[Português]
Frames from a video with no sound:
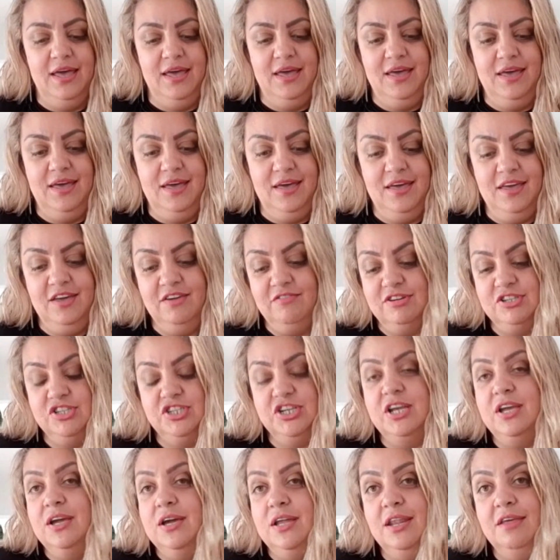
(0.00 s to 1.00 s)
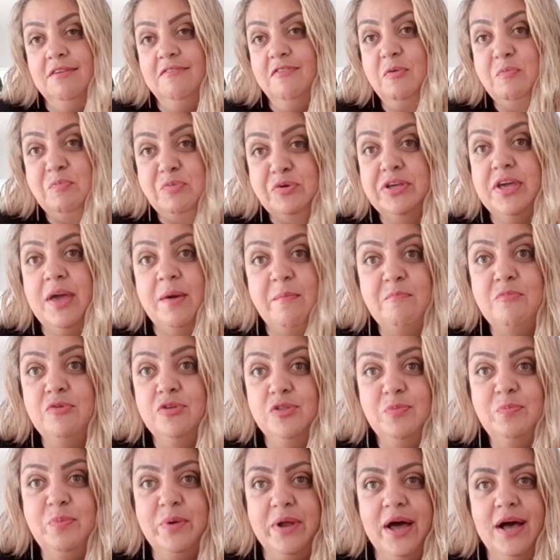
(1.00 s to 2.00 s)
É, eu achei incrível porque é
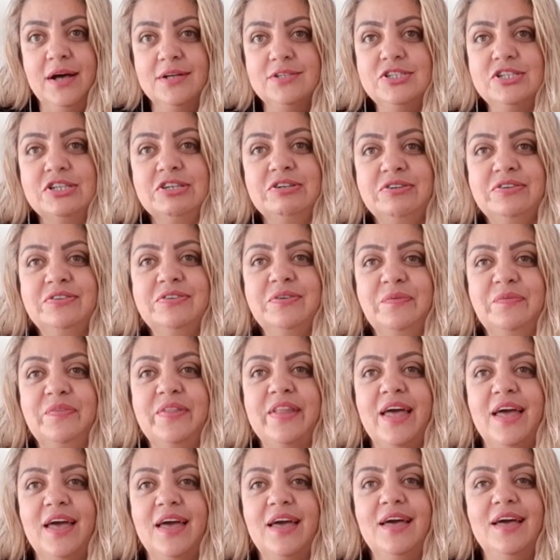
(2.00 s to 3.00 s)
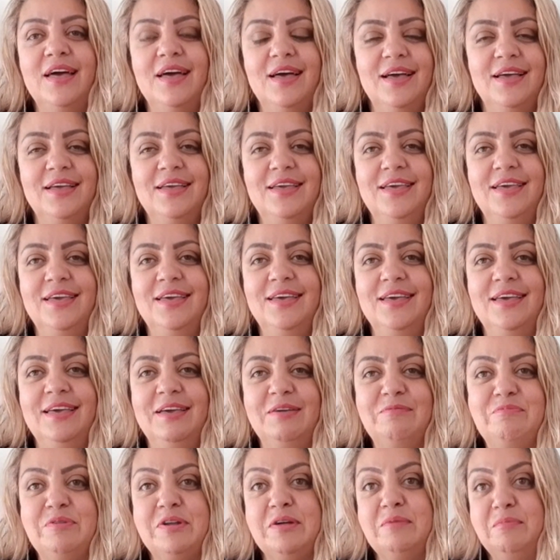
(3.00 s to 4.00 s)
muito prático, né?
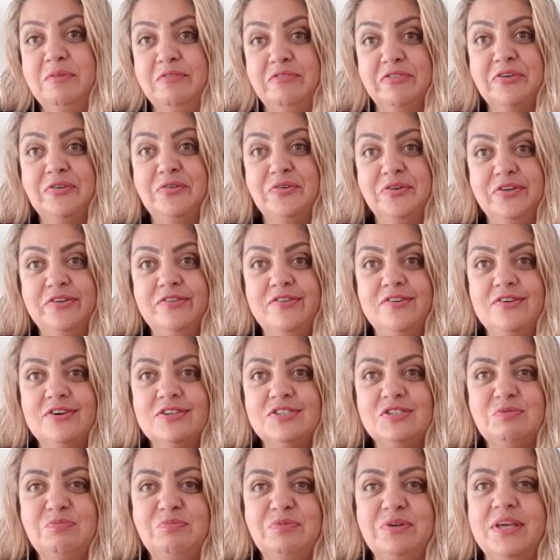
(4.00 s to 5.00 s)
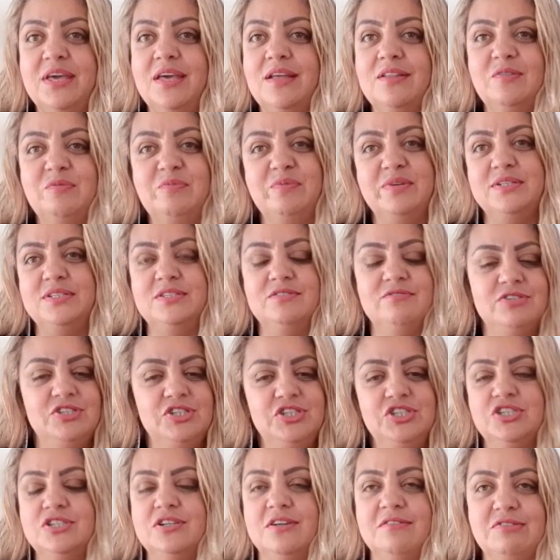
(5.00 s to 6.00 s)
E para mim foi curioso porque no Brasil a
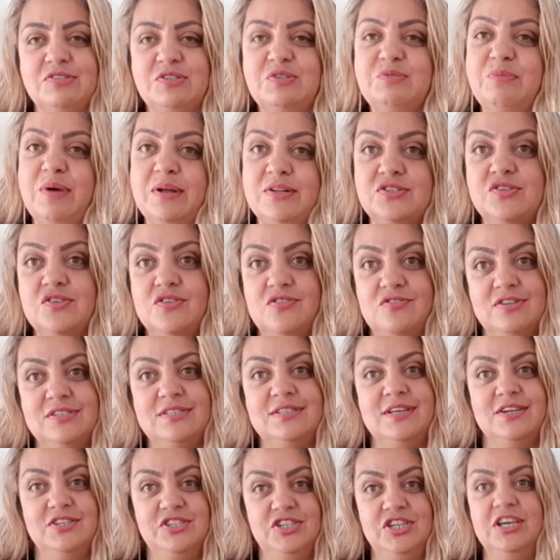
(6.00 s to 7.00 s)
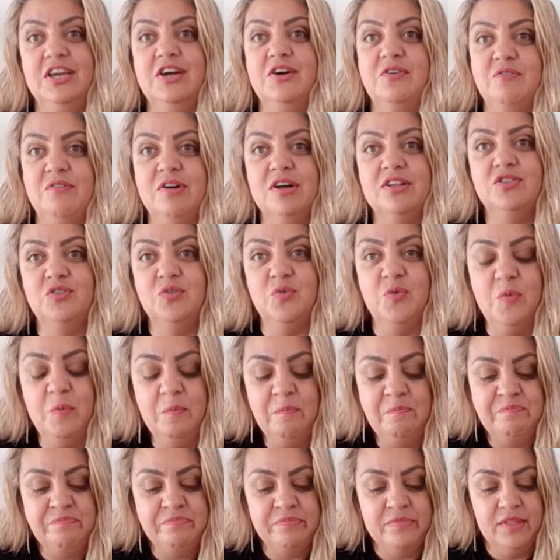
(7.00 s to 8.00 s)
gente está acostumado só com a sardinha e com atum.